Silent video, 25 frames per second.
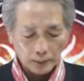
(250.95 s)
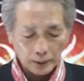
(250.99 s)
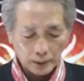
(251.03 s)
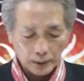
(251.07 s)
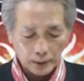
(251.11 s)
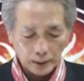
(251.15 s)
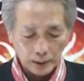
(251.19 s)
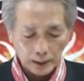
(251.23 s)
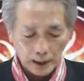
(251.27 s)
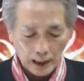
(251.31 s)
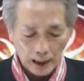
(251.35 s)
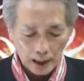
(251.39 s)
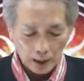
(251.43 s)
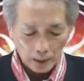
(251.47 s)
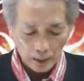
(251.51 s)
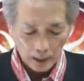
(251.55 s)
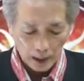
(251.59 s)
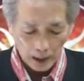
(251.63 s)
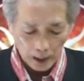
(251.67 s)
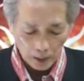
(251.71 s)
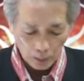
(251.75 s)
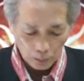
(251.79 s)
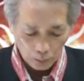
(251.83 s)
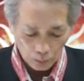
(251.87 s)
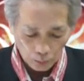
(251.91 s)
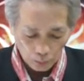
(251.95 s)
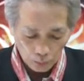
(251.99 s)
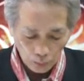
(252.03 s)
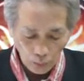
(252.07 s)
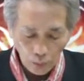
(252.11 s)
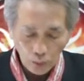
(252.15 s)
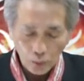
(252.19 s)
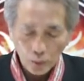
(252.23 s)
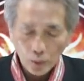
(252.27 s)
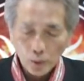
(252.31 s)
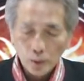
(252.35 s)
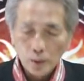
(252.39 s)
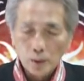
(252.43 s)
คือดาวราหู
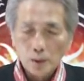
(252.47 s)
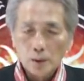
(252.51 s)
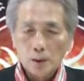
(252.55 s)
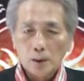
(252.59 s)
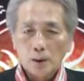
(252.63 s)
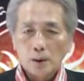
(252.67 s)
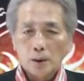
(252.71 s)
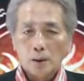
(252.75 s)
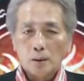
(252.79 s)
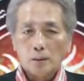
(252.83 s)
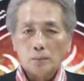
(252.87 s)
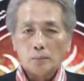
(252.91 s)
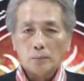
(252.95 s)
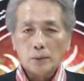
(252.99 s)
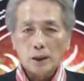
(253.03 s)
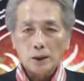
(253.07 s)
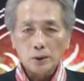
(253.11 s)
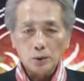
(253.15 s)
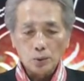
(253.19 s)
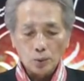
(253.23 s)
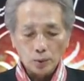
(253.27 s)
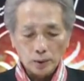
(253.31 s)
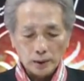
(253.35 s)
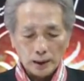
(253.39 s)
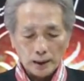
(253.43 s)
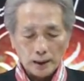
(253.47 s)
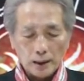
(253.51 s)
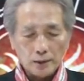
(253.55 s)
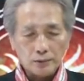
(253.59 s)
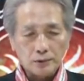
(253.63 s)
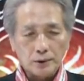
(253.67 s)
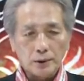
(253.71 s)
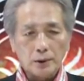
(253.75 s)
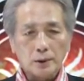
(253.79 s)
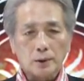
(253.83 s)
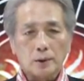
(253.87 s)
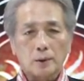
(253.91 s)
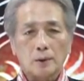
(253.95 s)
มาอยู่ในรา
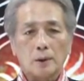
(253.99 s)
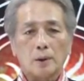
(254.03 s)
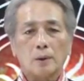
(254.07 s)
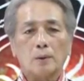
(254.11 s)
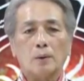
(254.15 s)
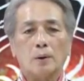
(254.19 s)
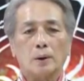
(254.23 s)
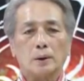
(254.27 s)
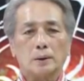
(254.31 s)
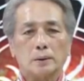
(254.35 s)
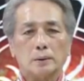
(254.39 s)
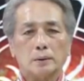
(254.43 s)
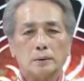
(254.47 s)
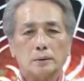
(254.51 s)
ศีกรกฎ